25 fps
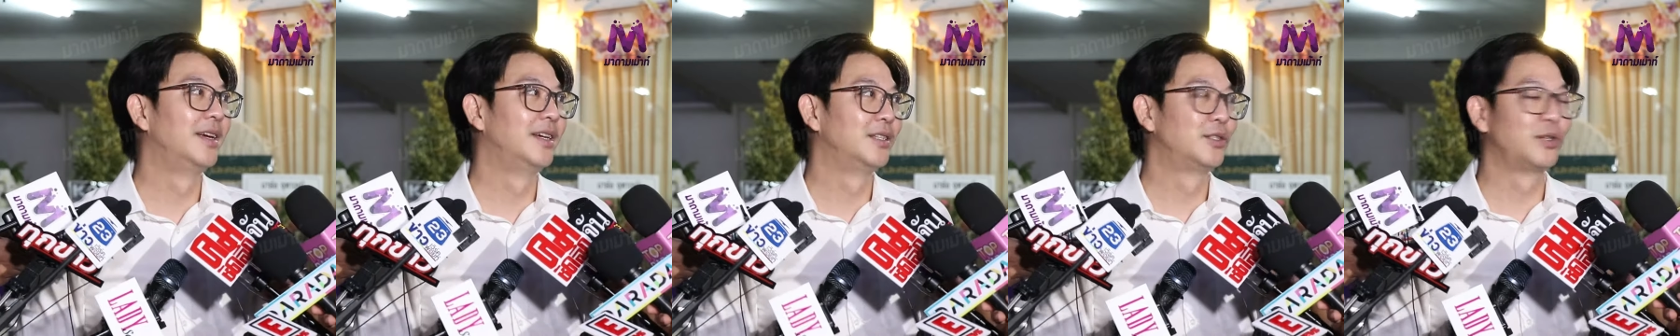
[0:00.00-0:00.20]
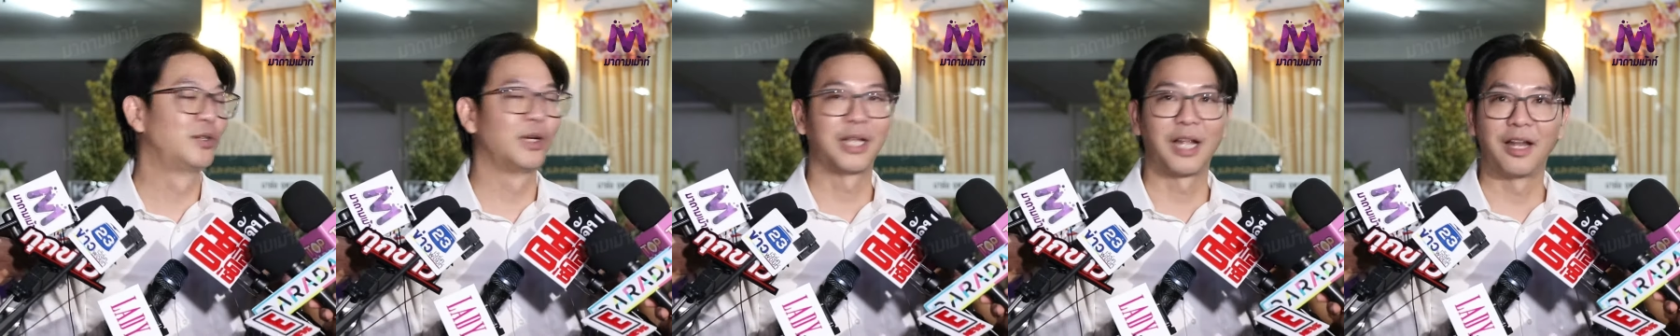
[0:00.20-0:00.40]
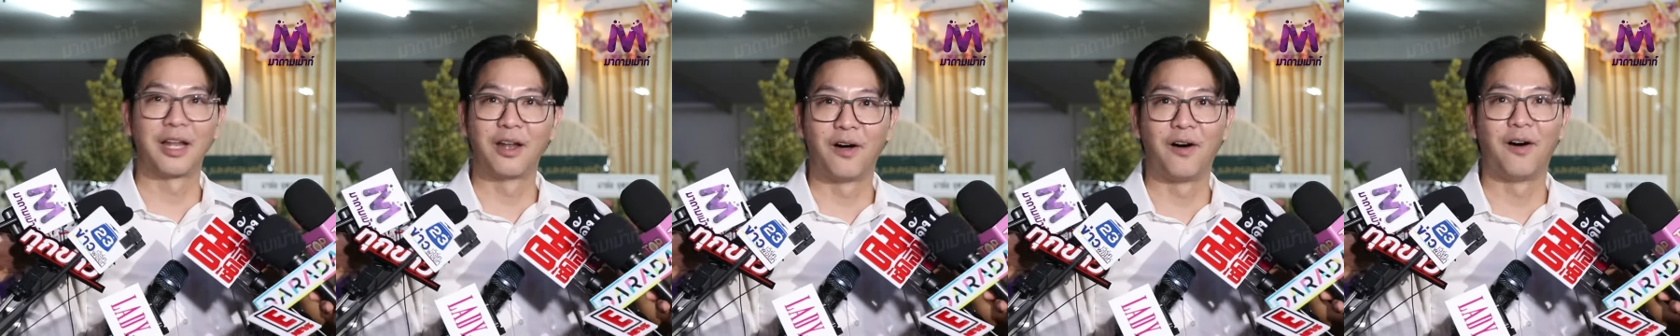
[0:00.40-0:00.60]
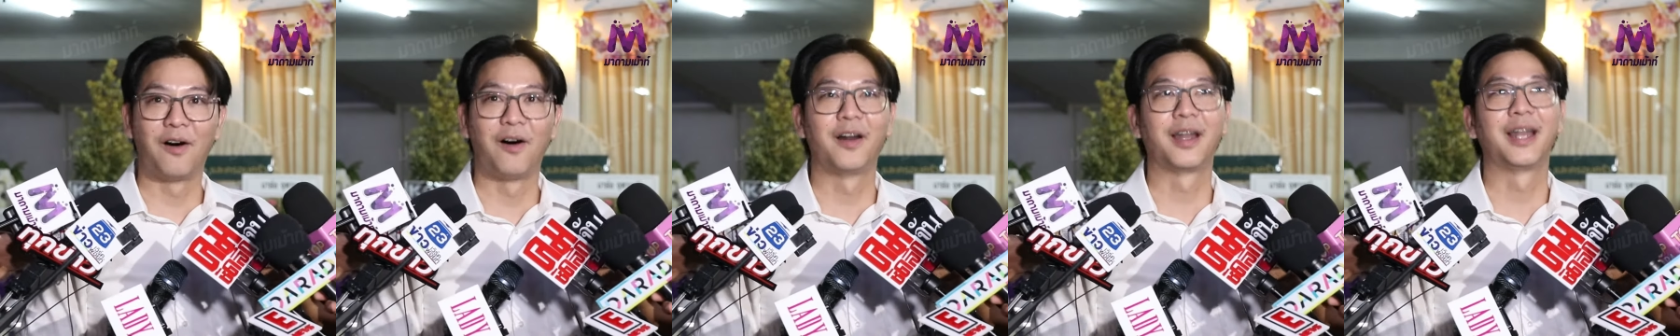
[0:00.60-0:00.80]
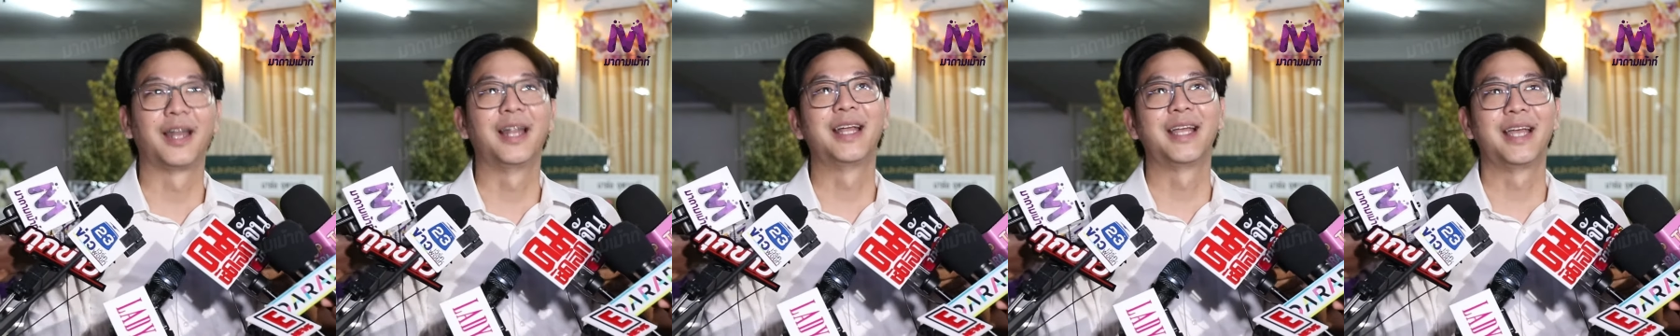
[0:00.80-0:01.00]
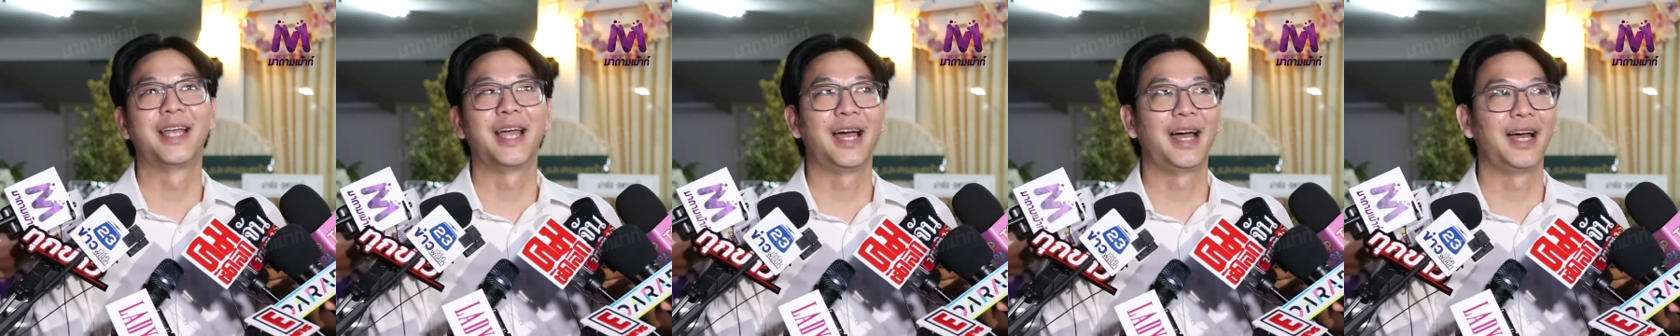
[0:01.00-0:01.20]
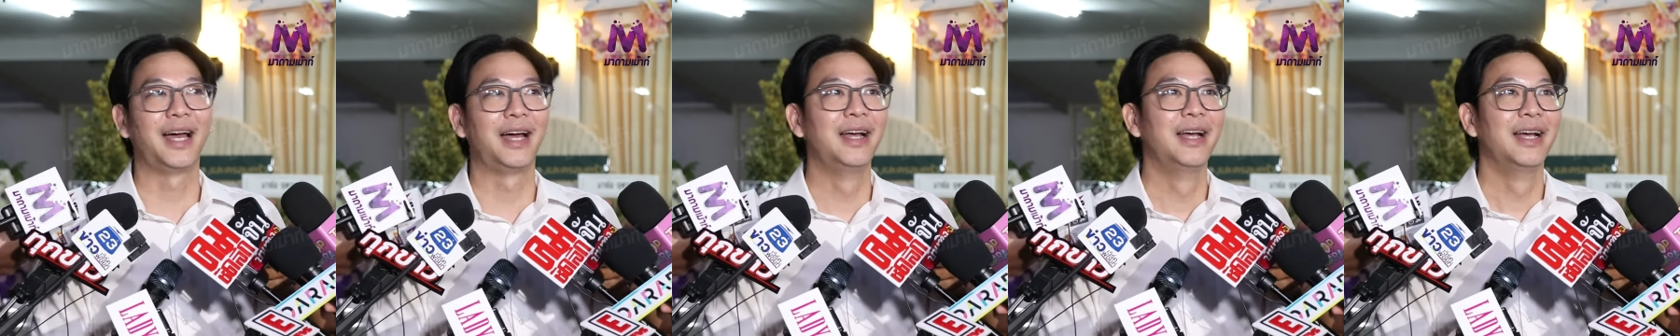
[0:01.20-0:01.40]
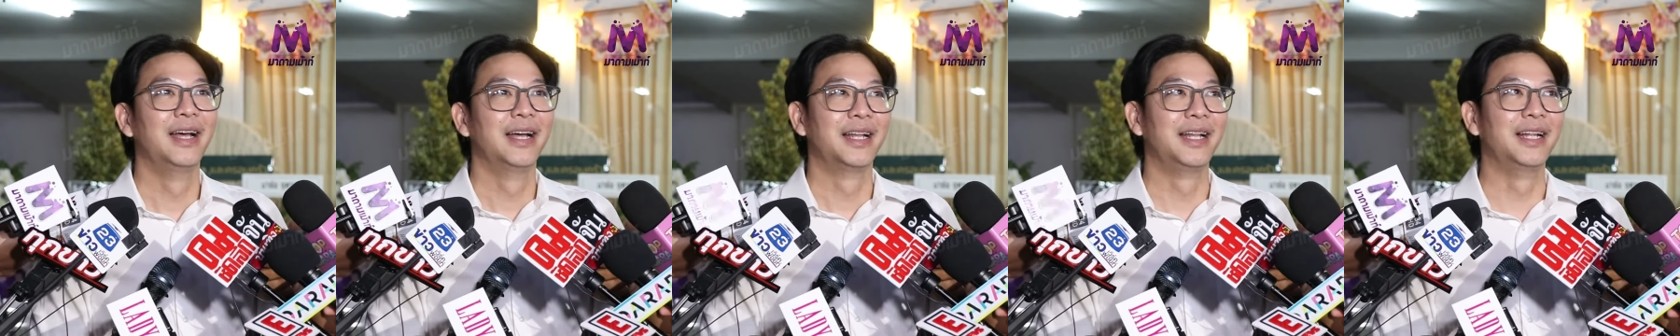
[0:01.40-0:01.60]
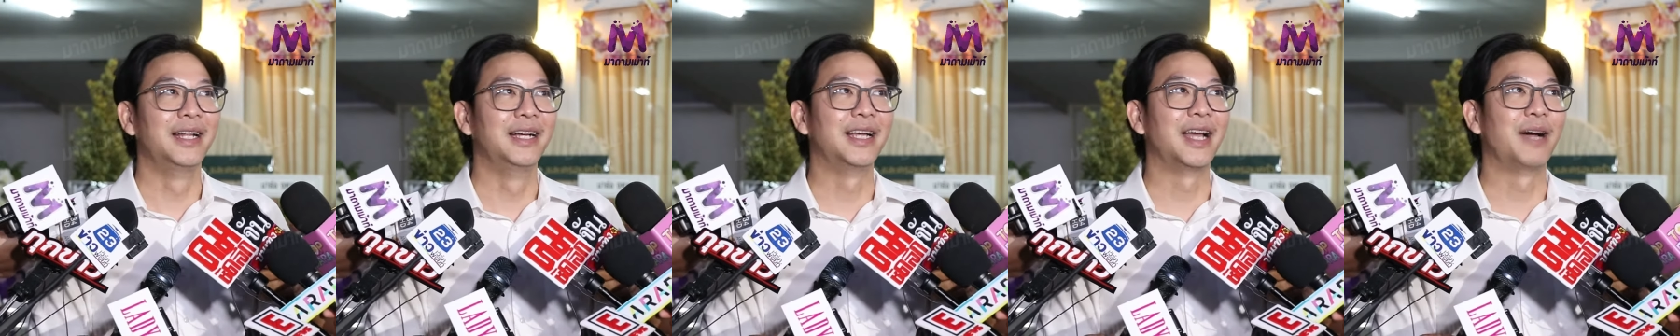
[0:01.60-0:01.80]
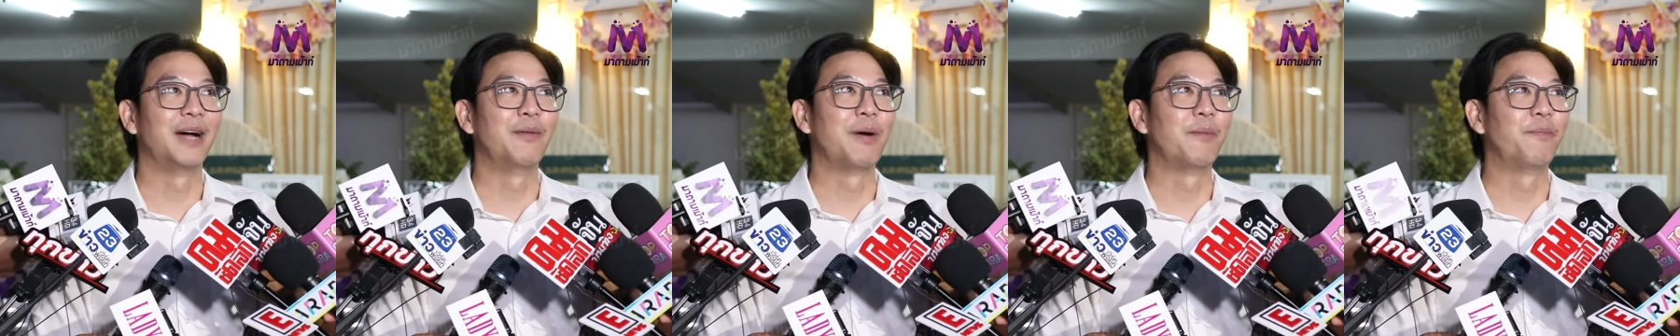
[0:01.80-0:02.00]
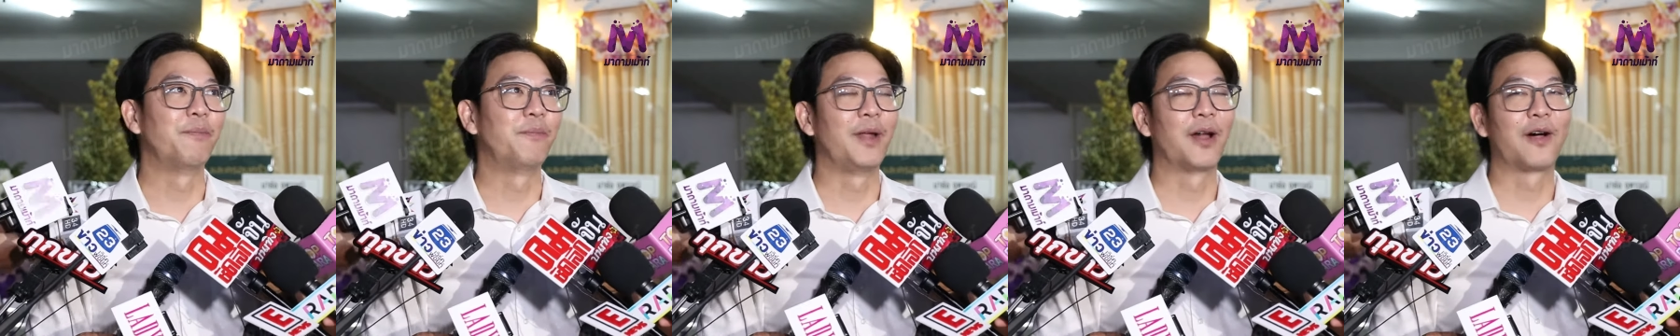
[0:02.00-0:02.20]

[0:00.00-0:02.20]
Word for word: ช่วยตลอดอะไรเงี้ยหรืออย่างแบบ